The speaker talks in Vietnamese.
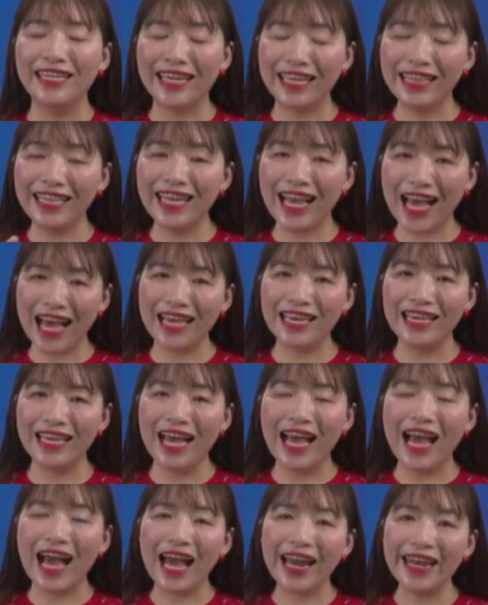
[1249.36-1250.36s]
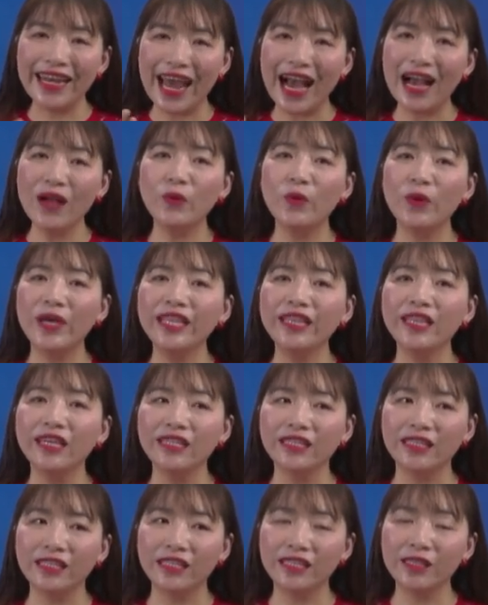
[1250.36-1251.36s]
cái thứ hai anh đáng quý
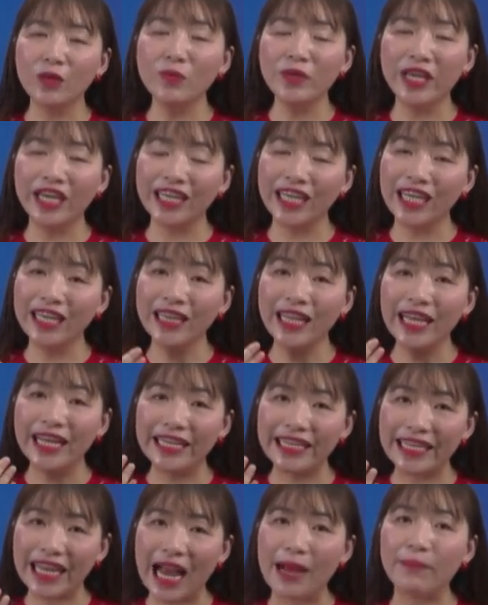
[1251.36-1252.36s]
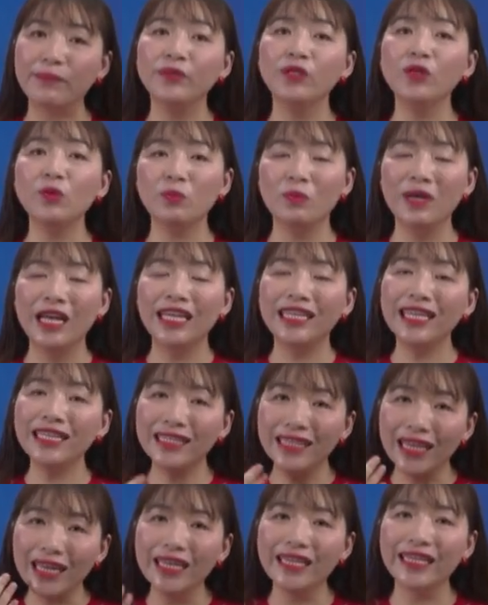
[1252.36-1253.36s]
từ trong những cái cảm xúc cái
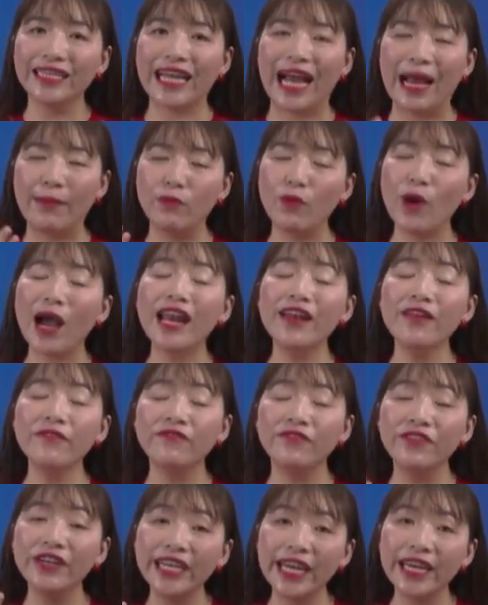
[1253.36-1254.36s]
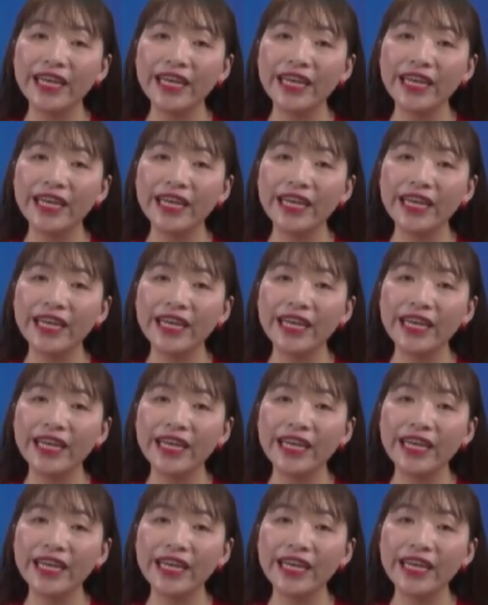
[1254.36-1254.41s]
tình cảm của anh với